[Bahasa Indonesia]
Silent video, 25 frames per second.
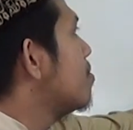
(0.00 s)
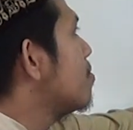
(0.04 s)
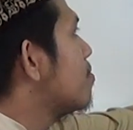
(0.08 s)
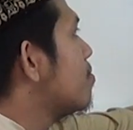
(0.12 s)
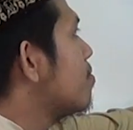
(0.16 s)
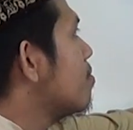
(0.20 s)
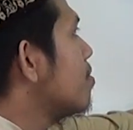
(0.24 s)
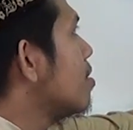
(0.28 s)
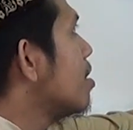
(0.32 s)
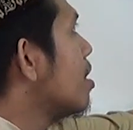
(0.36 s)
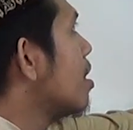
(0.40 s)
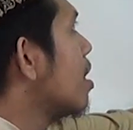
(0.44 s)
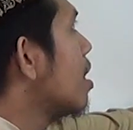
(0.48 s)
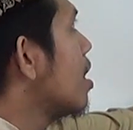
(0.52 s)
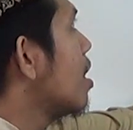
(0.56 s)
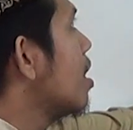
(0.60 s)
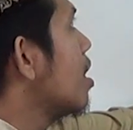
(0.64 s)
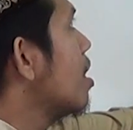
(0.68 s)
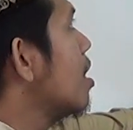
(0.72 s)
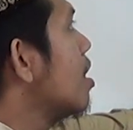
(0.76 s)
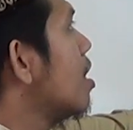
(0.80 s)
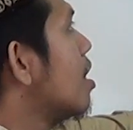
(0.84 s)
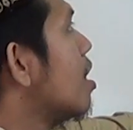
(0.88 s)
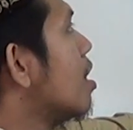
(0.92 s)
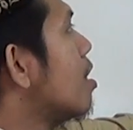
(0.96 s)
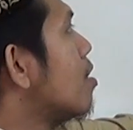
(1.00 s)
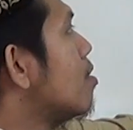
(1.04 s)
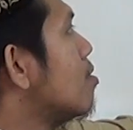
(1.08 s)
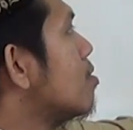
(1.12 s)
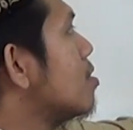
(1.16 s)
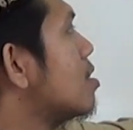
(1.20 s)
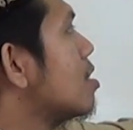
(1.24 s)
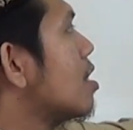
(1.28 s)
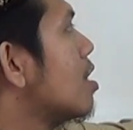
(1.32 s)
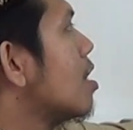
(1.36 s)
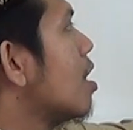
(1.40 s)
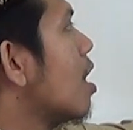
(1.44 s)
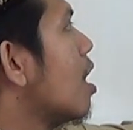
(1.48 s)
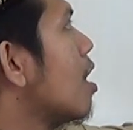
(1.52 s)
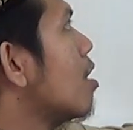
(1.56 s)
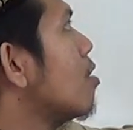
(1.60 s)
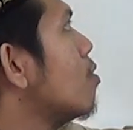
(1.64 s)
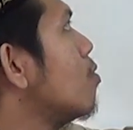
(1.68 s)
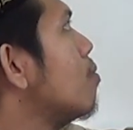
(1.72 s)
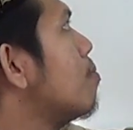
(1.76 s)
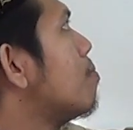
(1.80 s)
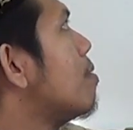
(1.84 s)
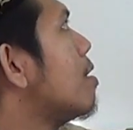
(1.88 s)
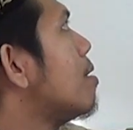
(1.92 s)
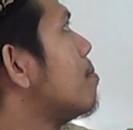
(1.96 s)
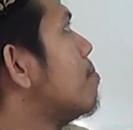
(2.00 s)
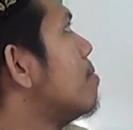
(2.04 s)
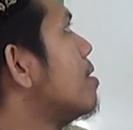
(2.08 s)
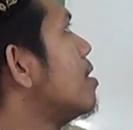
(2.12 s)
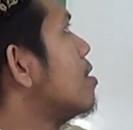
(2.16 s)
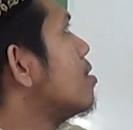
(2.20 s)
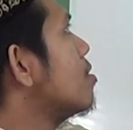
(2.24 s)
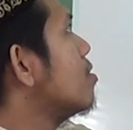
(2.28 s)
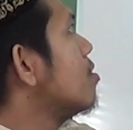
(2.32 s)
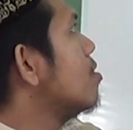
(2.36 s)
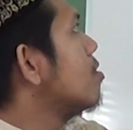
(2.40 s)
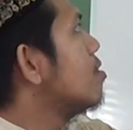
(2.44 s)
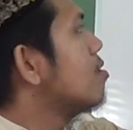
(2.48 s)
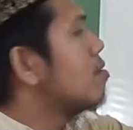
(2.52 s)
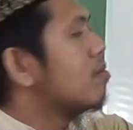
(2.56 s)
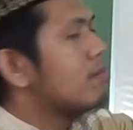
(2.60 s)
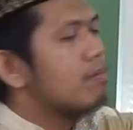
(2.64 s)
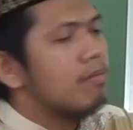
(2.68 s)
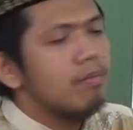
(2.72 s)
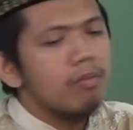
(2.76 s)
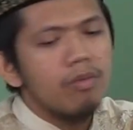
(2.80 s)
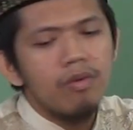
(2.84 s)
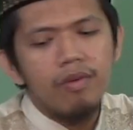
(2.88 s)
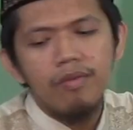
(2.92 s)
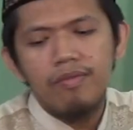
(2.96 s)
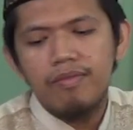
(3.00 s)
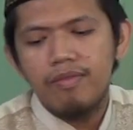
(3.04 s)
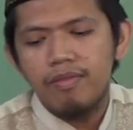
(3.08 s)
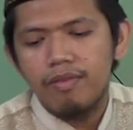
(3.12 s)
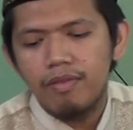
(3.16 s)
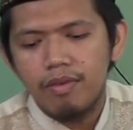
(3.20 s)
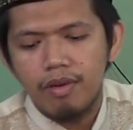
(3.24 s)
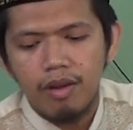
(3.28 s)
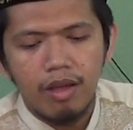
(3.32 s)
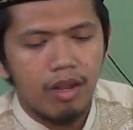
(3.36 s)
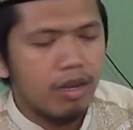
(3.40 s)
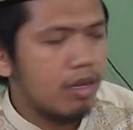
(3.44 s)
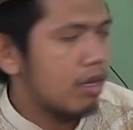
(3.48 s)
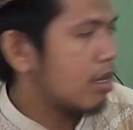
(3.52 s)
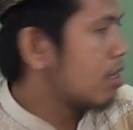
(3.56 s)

fi'il harus selalu ber atau mufrad